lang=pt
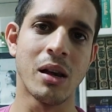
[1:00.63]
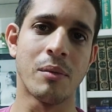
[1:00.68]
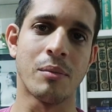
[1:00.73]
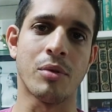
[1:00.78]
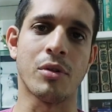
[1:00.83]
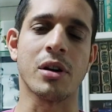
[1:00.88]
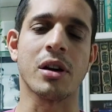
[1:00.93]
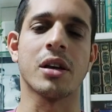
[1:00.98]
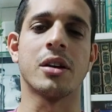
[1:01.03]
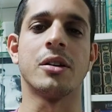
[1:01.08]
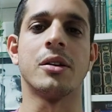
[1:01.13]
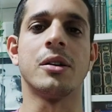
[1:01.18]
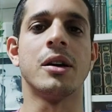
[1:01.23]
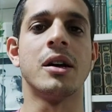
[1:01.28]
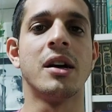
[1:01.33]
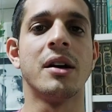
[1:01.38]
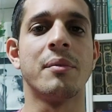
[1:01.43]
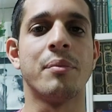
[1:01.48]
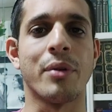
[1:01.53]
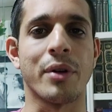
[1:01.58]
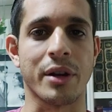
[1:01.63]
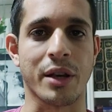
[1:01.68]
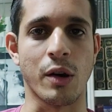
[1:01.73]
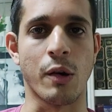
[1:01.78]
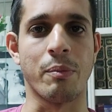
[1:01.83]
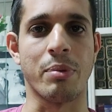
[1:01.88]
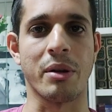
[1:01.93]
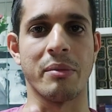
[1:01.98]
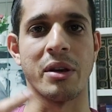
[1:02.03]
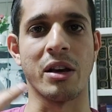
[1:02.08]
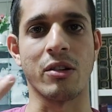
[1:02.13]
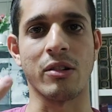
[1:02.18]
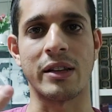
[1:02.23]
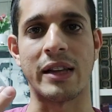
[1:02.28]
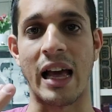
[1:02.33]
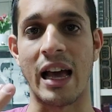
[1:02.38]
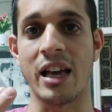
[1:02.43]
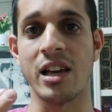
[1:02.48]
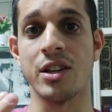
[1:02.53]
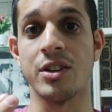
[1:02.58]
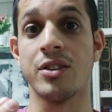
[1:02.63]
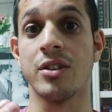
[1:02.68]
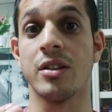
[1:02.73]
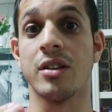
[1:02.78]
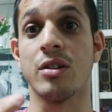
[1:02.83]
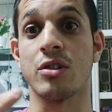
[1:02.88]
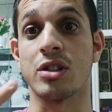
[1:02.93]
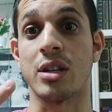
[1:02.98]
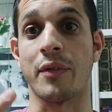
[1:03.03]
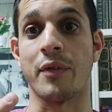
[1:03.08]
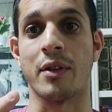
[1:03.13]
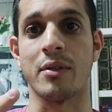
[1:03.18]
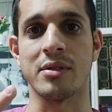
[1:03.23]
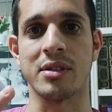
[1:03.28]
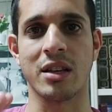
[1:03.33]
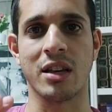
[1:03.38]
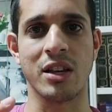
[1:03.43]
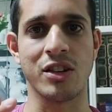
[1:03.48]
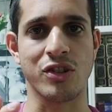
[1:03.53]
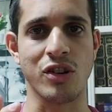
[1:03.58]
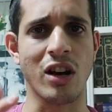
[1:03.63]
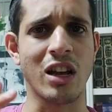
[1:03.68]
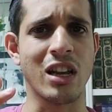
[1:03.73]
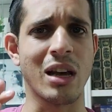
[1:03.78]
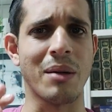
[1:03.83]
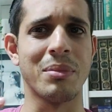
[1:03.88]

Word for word: Por quê? Porque o primeiro teste, Deus está falando o seguinte: olha,